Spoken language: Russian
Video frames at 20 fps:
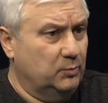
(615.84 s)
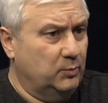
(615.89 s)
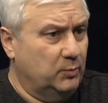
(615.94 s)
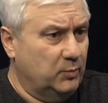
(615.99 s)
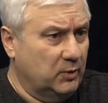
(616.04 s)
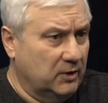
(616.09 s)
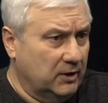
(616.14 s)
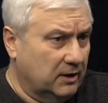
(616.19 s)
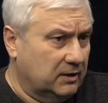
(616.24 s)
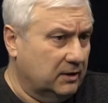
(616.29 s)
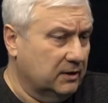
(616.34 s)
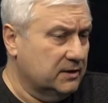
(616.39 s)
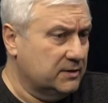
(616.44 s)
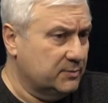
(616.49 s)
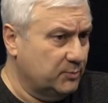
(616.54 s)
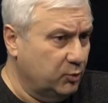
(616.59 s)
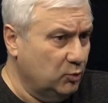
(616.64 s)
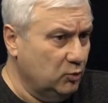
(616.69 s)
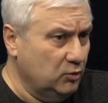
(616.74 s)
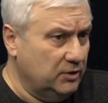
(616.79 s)
платный
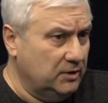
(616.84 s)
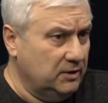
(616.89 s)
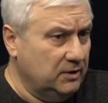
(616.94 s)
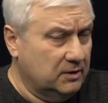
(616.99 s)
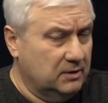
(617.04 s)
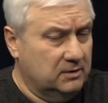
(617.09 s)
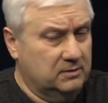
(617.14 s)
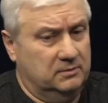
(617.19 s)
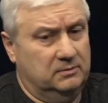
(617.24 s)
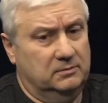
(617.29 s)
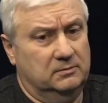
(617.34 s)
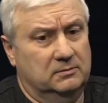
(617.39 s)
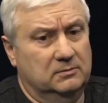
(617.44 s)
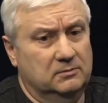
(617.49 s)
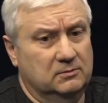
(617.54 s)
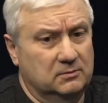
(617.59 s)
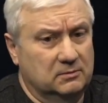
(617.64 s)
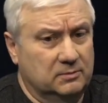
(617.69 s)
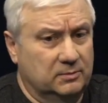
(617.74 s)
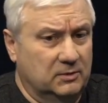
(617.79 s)
спутник.
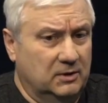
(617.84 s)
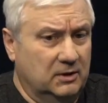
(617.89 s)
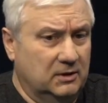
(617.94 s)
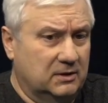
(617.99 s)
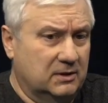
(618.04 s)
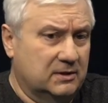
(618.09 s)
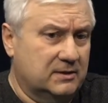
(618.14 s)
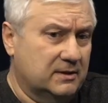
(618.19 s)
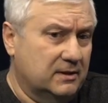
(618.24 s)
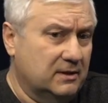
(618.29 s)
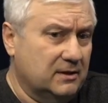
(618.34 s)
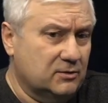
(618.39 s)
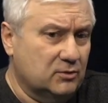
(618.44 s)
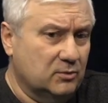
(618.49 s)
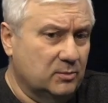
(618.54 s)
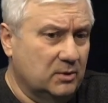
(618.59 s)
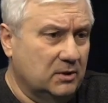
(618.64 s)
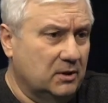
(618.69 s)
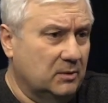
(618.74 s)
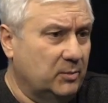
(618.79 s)
Ну, это сразу
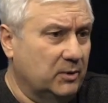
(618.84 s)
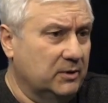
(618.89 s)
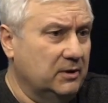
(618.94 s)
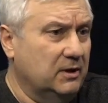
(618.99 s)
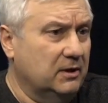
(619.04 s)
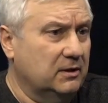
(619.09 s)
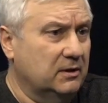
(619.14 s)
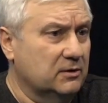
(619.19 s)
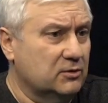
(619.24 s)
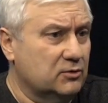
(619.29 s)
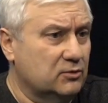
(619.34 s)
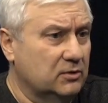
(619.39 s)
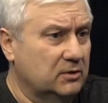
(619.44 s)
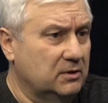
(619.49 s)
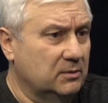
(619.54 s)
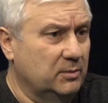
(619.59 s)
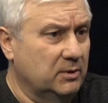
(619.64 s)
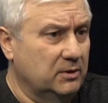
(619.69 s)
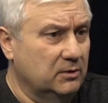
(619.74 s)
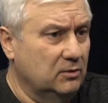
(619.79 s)
было понятно, что это
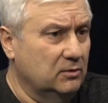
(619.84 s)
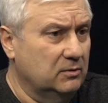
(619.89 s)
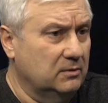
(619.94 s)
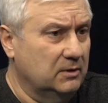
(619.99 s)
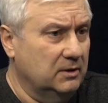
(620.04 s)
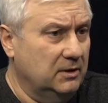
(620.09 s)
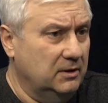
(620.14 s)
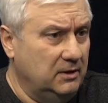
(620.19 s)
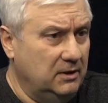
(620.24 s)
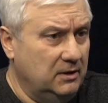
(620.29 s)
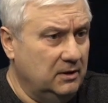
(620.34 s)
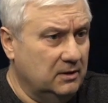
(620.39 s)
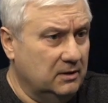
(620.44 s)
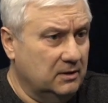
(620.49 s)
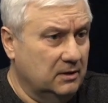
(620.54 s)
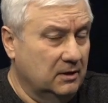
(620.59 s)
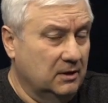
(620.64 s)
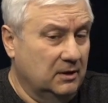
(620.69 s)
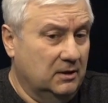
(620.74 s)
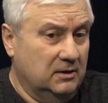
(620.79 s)
бредовая идея.
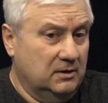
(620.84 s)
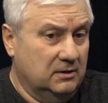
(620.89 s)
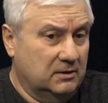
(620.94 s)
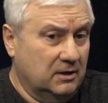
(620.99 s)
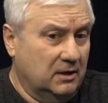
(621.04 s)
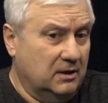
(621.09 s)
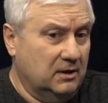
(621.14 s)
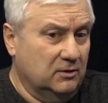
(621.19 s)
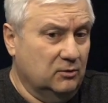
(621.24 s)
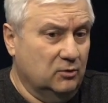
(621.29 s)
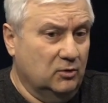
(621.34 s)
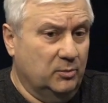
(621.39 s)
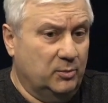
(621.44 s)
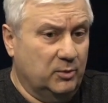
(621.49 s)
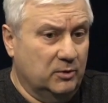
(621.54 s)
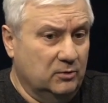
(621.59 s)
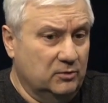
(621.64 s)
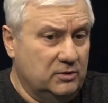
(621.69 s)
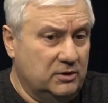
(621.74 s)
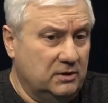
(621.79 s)
Так оно и
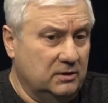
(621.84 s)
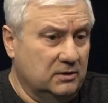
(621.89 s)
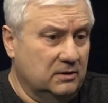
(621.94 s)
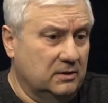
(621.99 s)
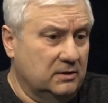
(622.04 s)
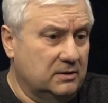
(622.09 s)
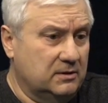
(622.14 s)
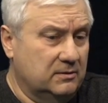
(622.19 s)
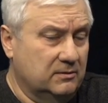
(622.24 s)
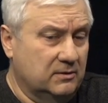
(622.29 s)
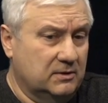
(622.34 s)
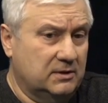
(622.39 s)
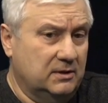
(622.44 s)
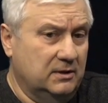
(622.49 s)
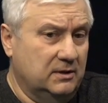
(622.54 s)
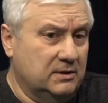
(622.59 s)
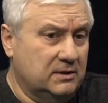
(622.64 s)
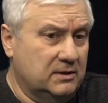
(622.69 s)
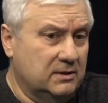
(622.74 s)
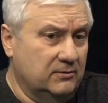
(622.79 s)
получилось. В
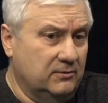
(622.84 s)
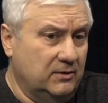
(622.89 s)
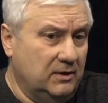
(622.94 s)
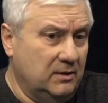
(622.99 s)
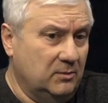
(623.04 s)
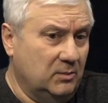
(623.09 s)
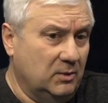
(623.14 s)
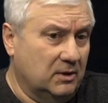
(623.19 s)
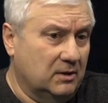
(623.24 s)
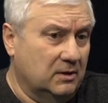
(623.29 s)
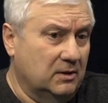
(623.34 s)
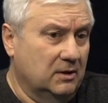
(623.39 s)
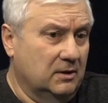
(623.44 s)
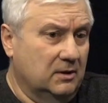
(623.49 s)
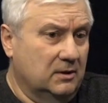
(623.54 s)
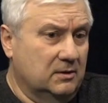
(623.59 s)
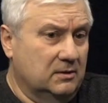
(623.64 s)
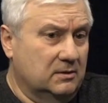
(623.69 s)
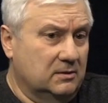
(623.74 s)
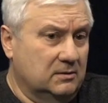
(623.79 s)
настоящее время
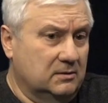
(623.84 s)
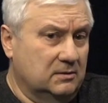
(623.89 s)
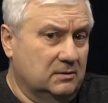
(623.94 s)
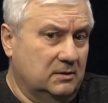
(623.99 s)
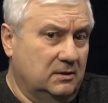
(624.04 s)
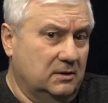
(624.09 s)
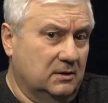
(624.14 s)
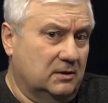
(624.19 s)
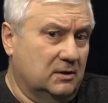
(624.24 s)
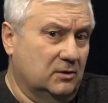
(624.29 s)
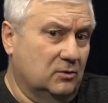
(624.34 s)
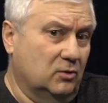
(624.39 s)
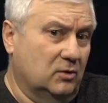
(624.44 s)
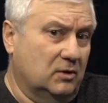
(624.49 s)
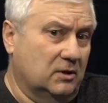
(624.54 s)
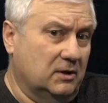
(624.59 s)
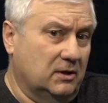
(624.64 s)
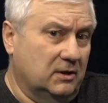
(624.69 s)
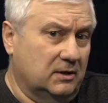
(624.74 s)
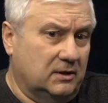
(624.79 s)
э, где-то
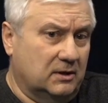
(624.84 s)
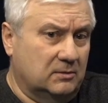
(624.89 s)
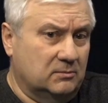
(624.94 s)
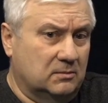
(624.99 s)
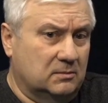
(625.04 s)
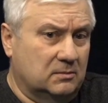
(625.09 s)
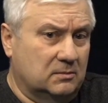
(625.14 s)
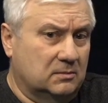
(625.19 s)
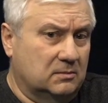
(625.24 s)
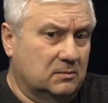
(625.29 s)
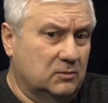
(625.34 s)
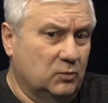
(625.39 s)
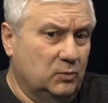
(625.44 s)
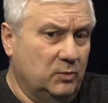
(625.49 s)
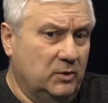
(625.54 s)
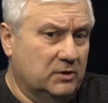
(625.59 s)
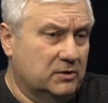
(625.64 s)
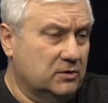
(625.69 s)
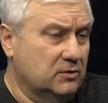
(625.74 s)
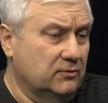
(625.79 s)
около там, ну,
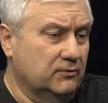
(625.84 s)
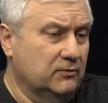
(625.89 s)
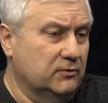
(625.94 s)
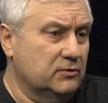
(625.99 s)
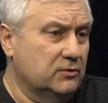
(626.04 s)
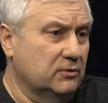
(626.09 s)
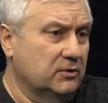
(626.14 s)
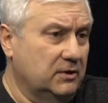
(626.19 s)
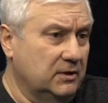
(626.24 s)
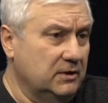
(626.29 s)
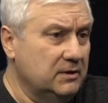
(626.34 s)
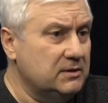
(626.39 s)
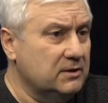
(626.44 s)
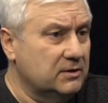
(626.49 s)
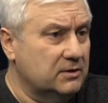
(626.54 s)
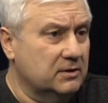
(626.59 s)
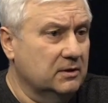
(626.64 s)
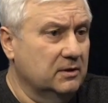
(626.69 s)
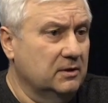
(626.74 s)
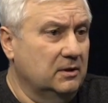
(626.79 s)
меньше 200
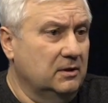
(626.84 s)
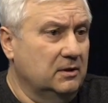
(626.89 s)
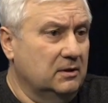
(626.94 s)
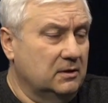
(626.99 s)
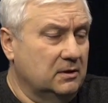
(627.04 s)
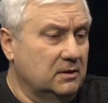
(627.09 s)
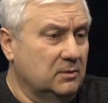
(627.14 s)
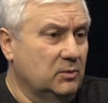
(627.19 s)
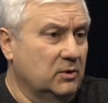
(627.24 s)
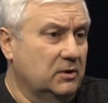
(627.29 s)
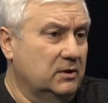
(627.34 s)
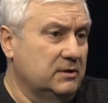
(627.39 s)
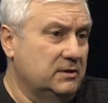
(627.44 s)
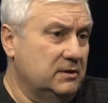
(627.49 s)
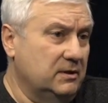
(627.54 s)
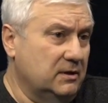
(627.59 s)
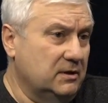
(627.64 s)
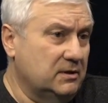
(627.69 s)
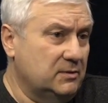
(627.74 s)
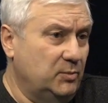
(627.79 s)
тысяч
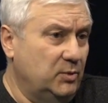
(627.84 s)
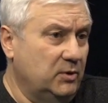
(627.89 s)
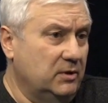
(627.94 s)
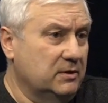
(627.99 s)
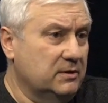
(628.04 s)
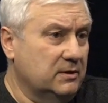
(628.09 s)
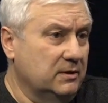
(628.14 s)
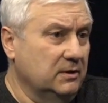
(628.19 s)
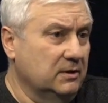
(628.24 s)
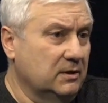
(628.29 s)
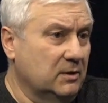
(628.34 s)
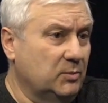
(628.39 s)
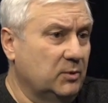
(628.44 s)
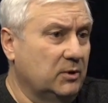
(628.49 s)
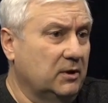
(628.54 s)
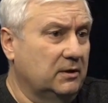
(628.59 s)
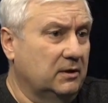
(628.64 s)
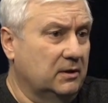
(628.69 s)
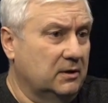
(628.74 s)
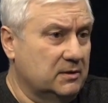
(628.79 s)
домохозяйств перешли на
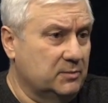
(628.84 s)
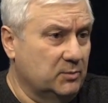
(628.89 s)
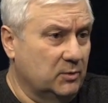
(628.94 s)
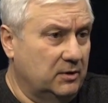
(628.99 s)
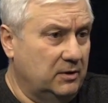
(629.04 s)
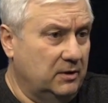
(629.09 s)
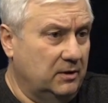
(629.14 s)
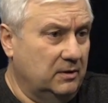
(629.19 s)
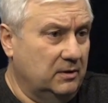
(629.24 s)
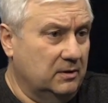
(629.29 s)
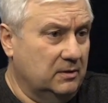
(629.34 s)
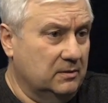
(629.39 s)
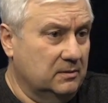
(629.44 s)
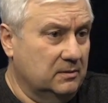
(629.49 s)
платное осмотрение